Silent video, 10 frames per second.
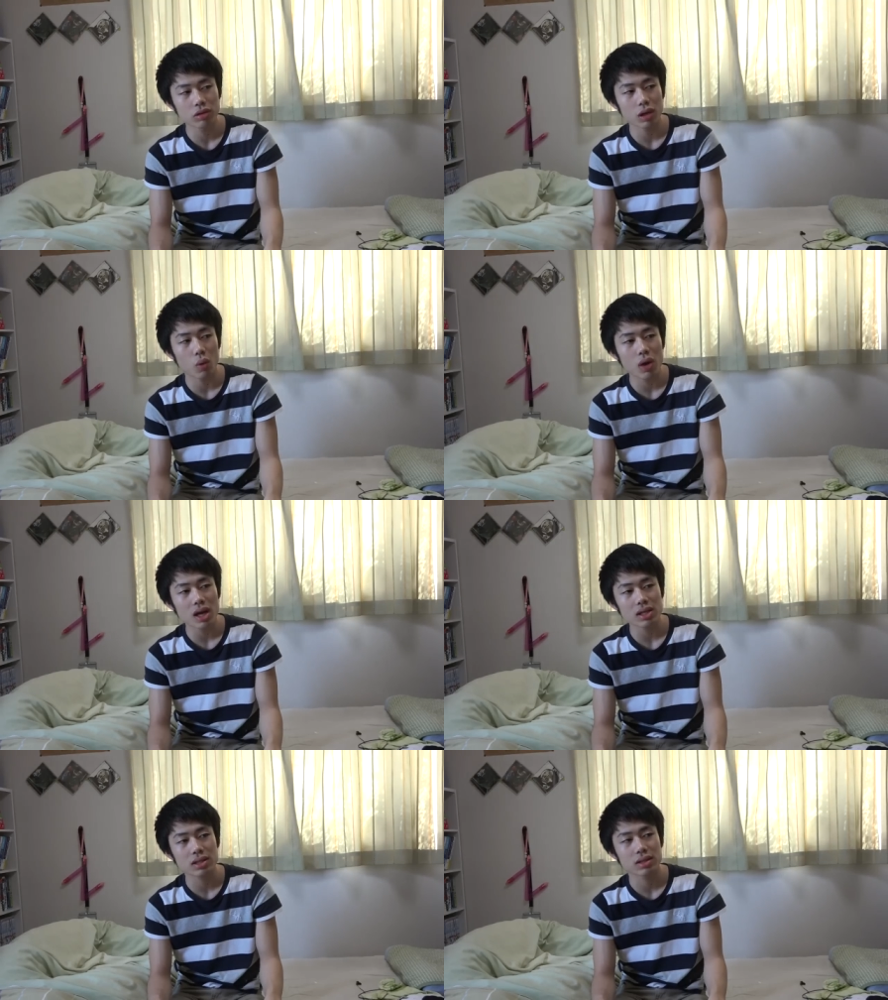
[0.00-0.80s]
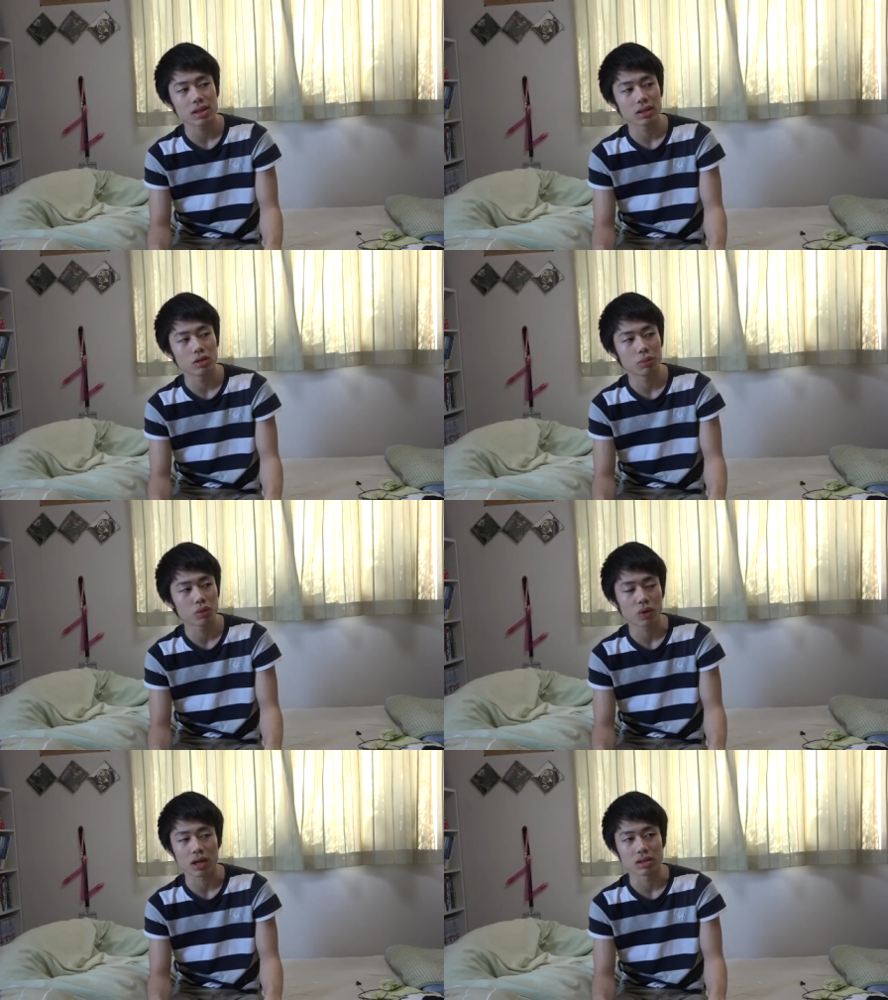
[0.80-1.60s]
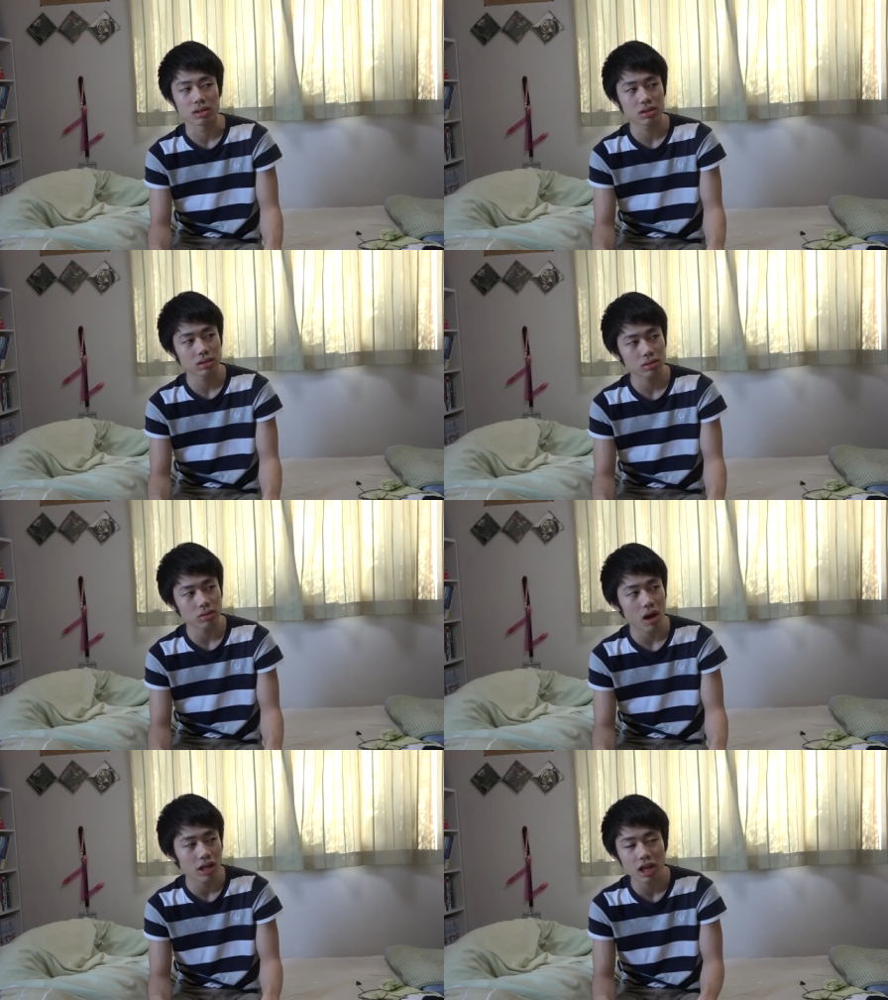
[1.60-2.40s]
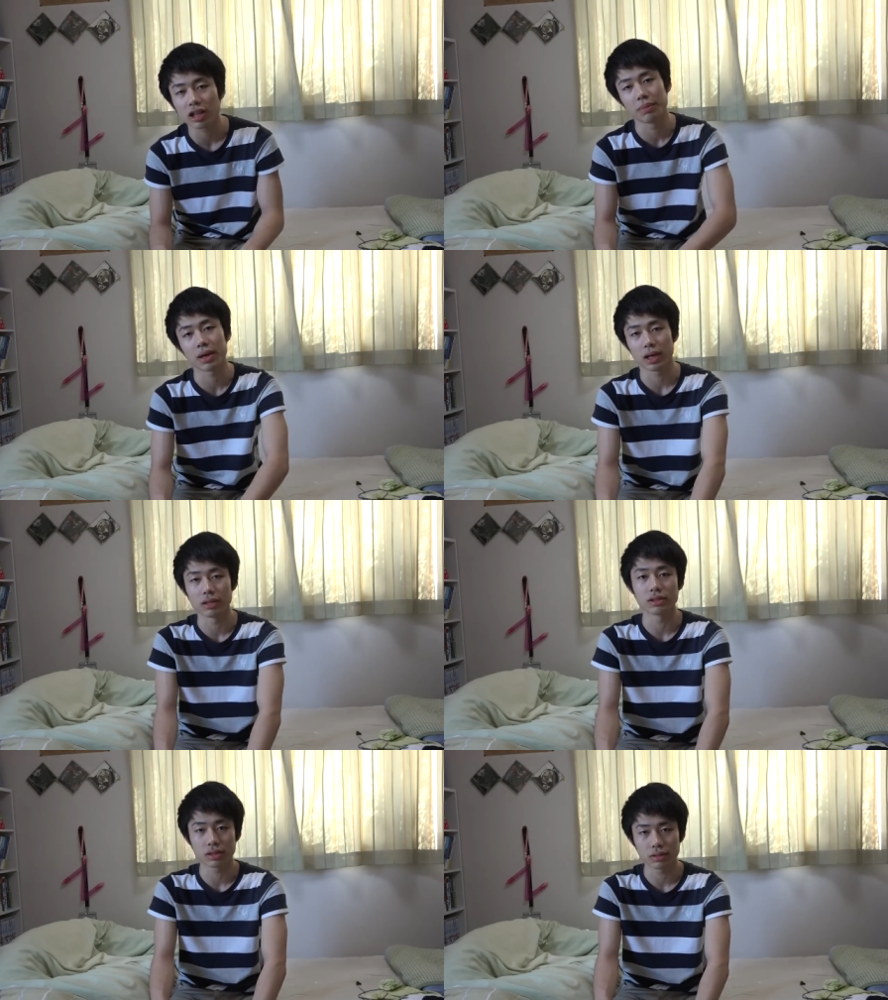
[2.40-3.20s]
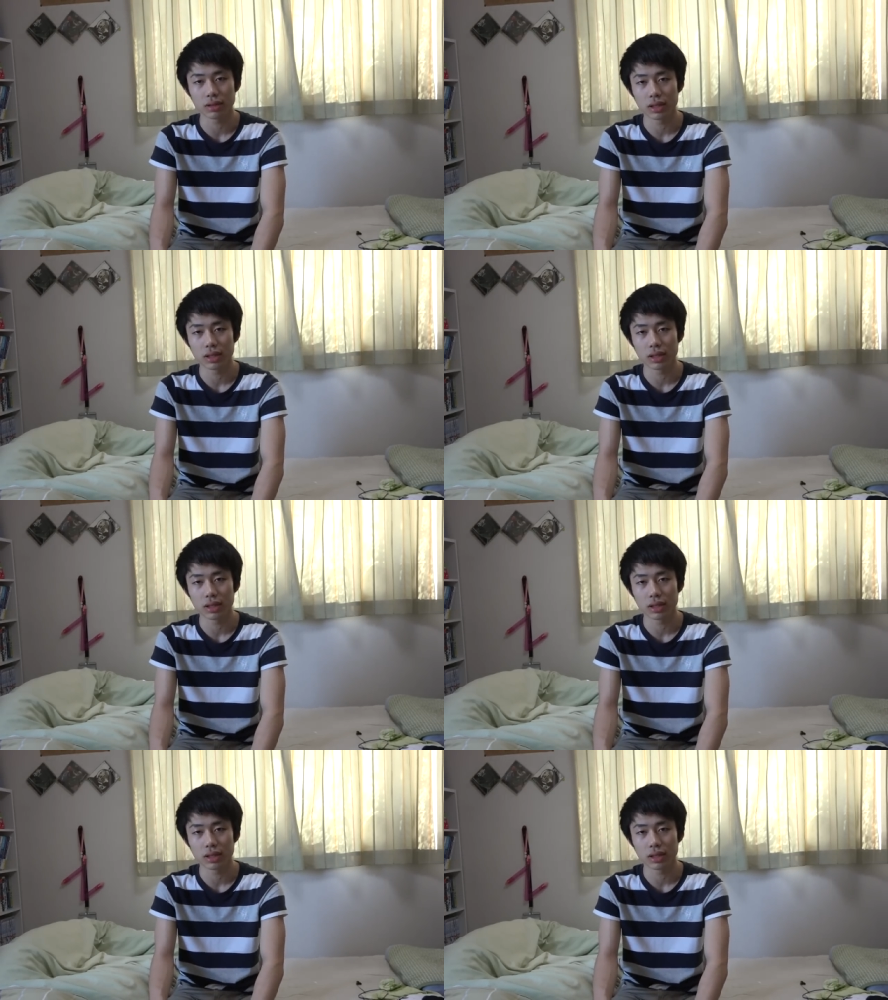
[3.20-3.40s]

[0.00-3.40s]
当にお母さんの元からずっと離れてばっかいるんですよ。